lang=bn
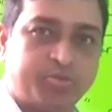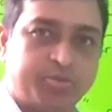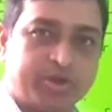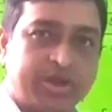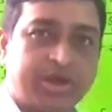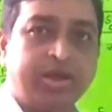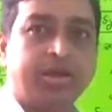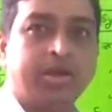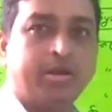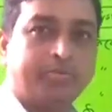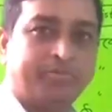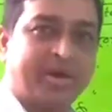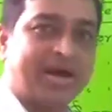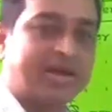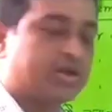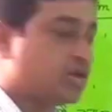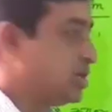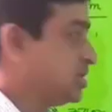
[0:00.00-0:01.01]
উপরে
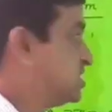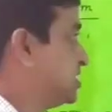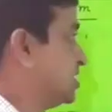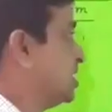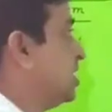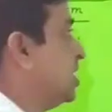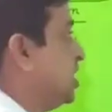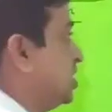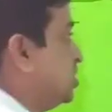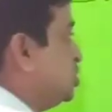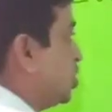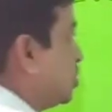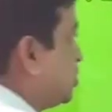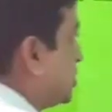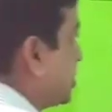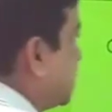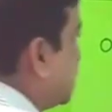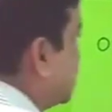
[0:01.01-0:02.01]
বার রয়েছে যতটা